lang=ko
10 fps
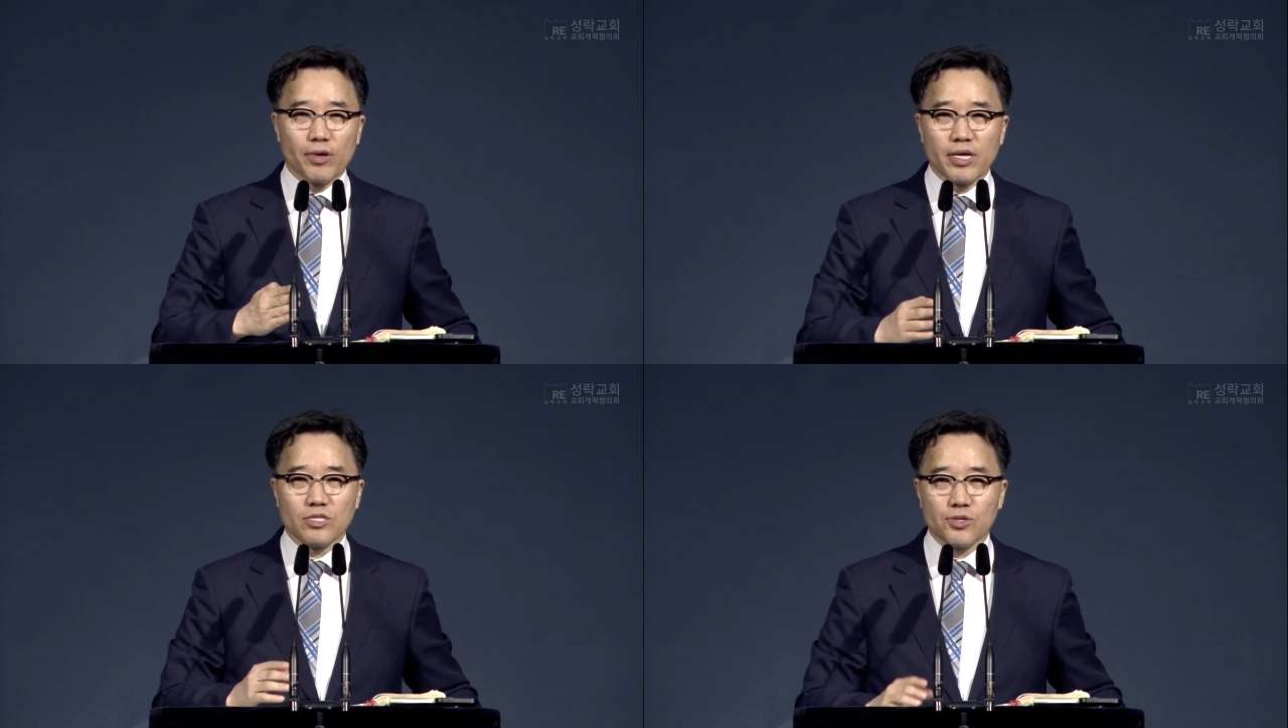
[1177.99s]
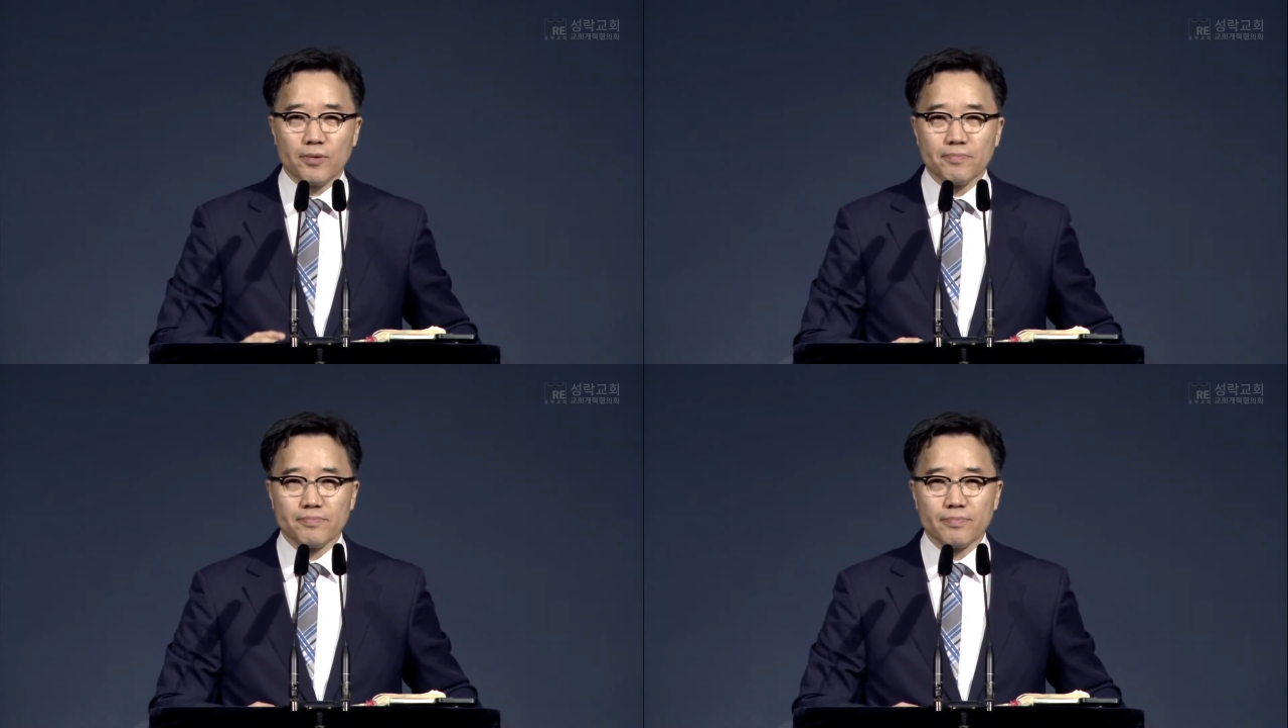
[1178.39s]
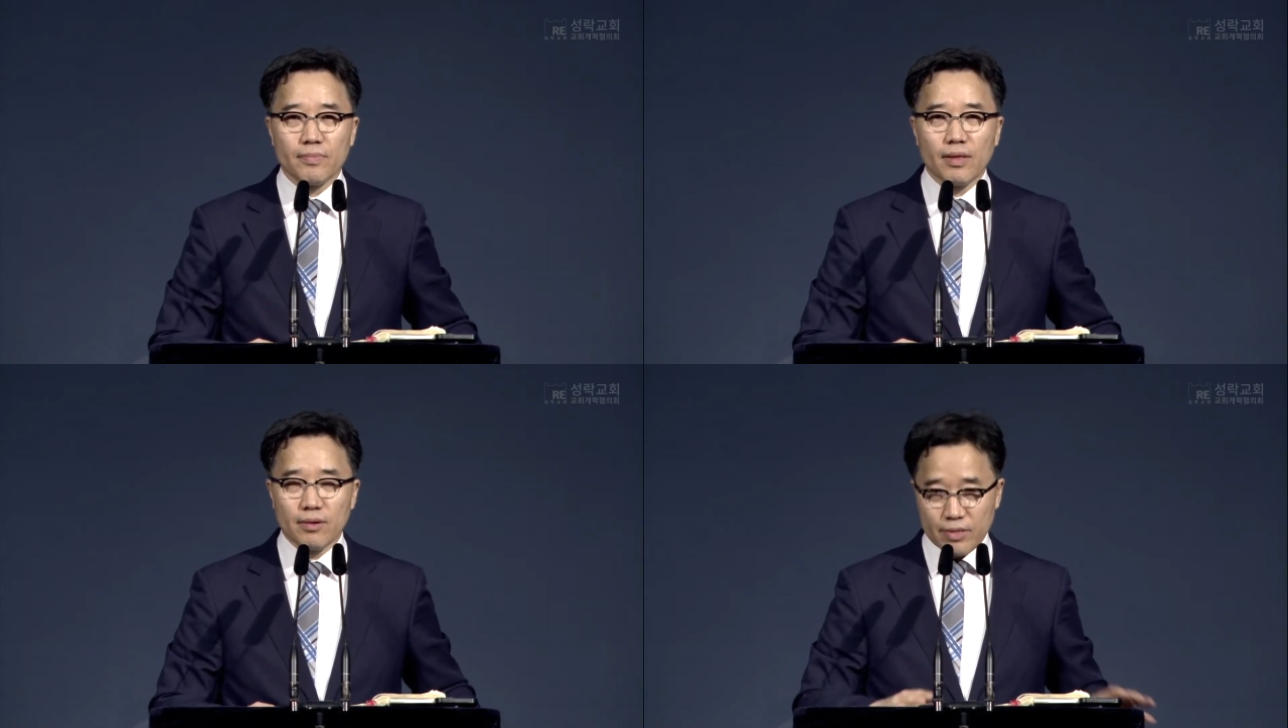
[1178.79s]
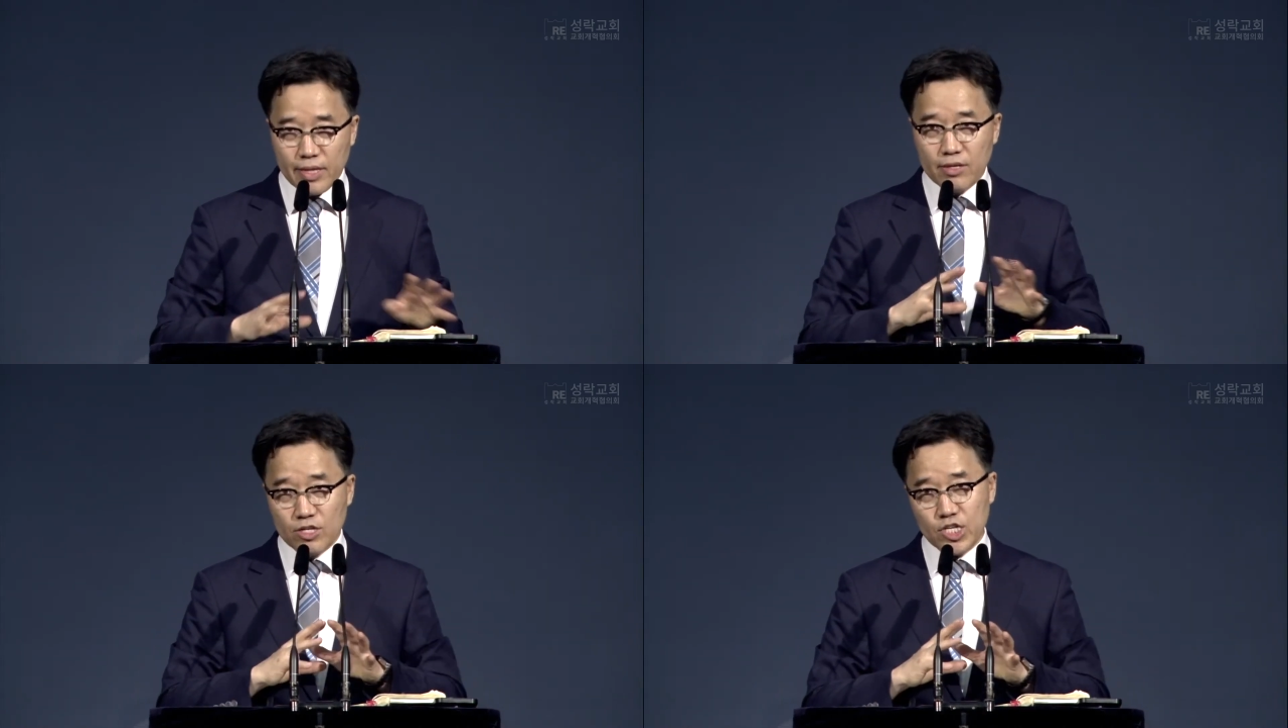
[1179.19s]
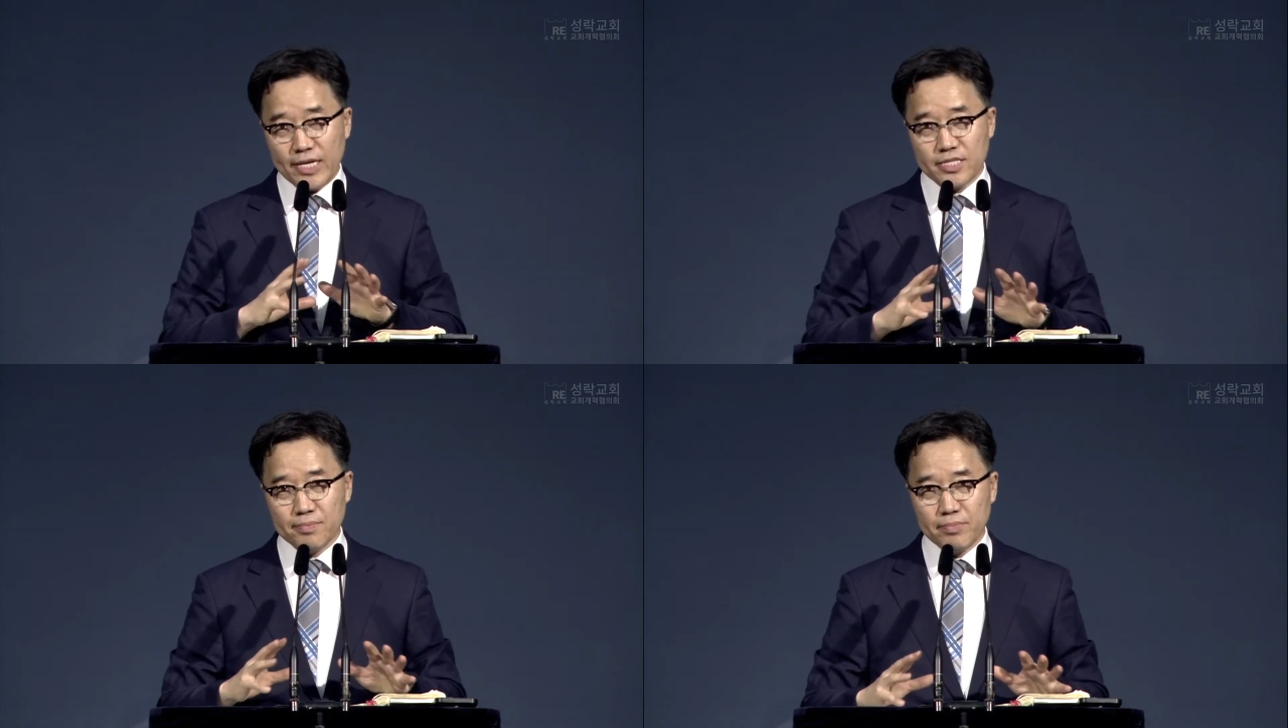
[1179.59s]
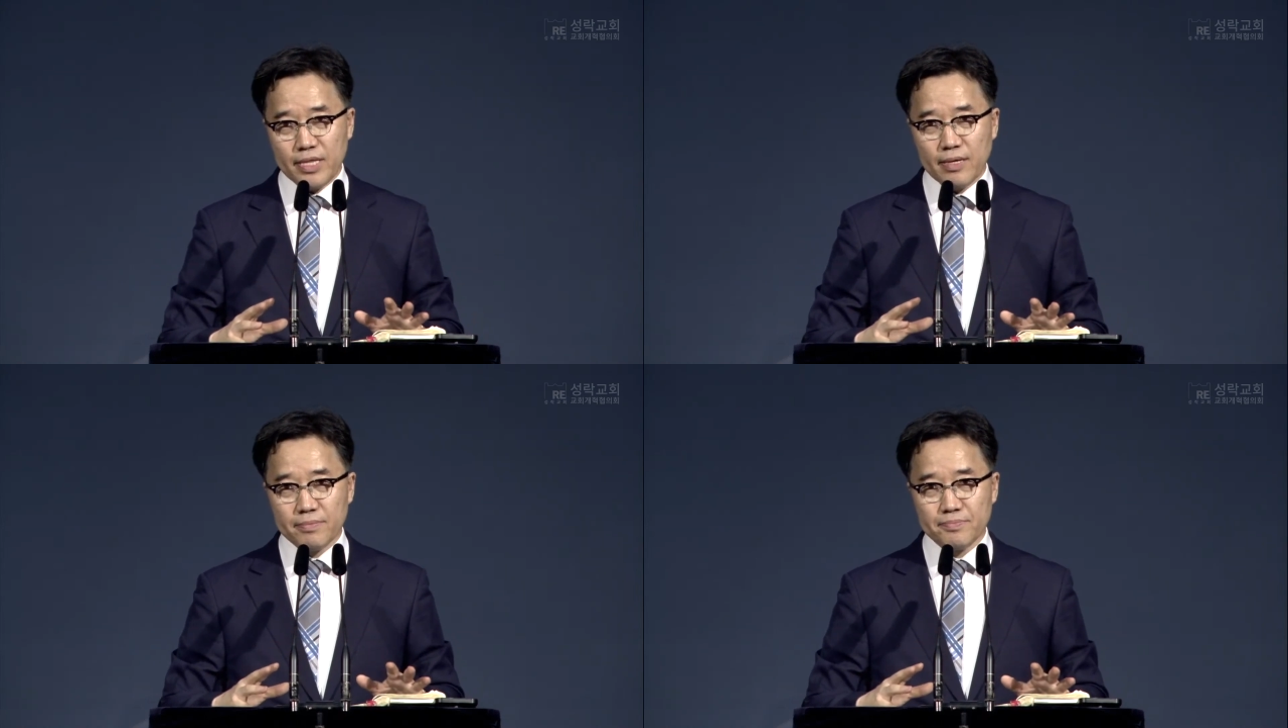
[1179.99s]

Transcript: 있겠죠. 그런데 그렇지 않습니다.